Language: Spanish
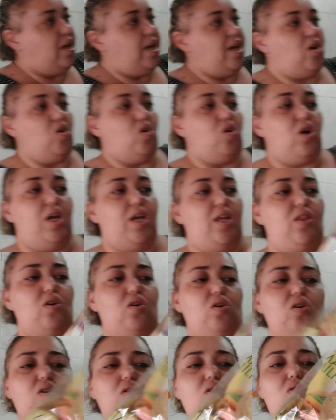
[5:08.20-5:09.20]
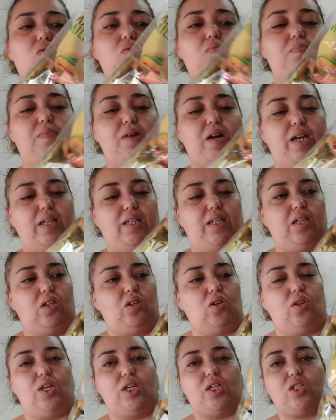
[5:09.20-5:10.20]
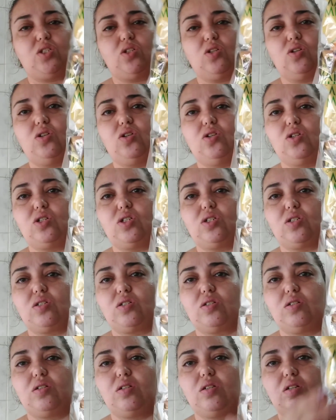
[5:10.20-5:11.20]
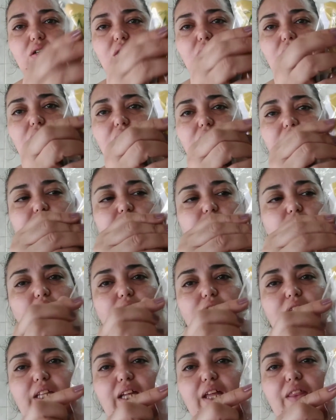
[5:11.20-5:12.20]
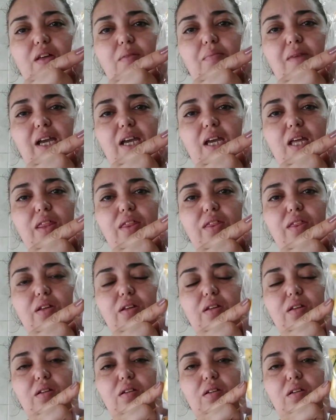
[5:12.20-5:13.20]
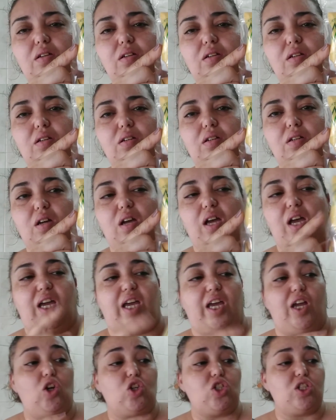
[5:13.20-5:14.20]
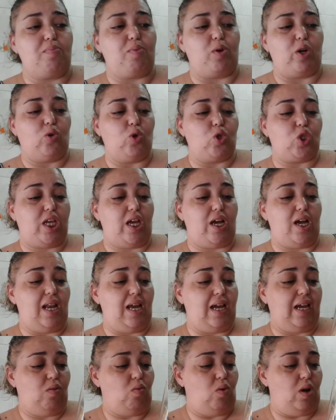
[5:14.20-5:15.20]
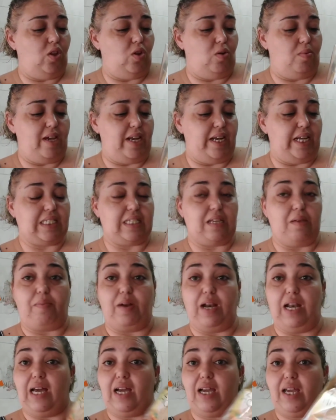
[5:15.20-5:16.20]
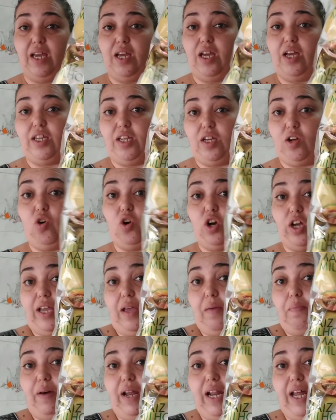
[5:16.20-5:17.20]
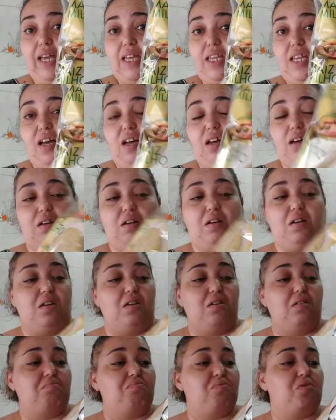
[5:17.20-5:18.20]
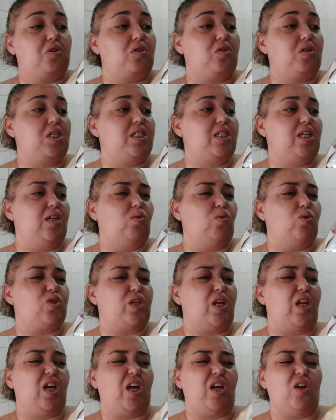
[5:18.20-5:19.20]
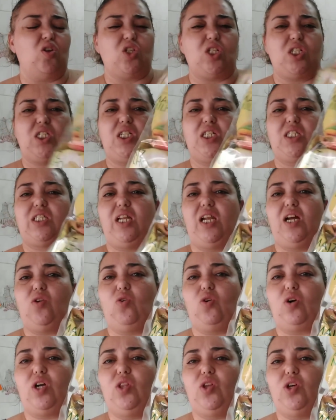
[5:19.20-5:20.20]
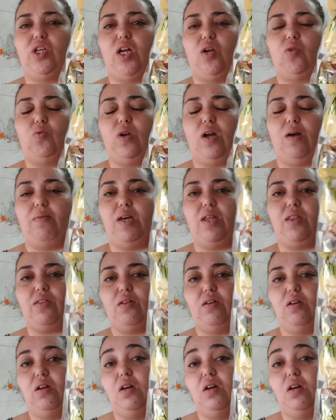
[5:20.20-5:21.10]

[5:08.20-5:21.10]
He cogido un paquetito de estos de tortitas de maíz, es que no sé, porque la cuando viene siempre es la que coge, que es para ella. Yo creo que este le gustará. Es que no sé si este la ha cogido ya alguna vez.